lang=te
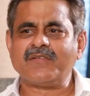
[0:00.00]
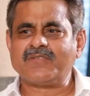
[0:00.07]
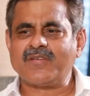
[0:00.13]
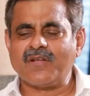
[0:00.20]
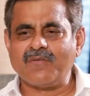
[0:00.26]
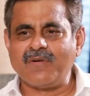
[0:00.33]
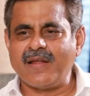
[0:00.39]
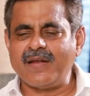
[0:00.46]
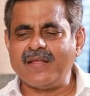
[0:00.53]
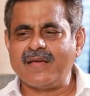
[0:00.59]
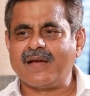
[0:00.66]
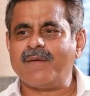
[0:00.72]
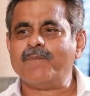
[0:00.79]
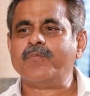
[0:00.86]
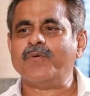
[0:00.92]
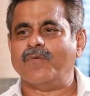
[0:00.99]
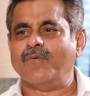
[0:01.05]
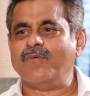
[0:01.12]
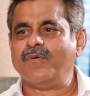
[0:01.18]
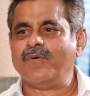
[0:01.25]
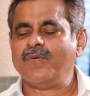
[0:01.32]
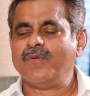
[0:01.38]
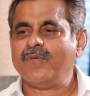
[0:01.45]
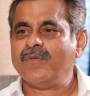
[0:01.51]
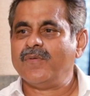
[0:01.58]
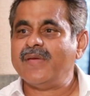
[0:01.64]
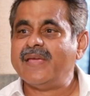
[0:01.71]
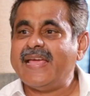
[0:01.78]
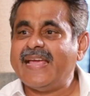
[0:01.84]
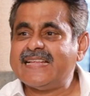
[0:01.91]
చెరువులు అన్నీ కంపు
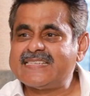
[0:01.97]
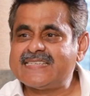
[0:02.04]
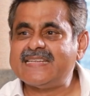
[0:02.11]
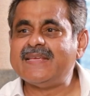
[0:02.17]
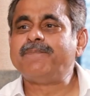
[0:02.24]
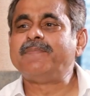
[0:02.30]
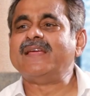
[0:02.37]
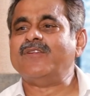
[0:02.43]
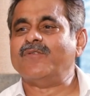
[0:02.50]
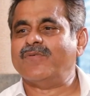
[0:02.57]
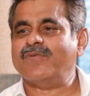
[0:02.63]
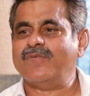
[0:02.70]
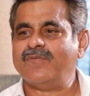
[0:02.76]
ఎస్టీపీలు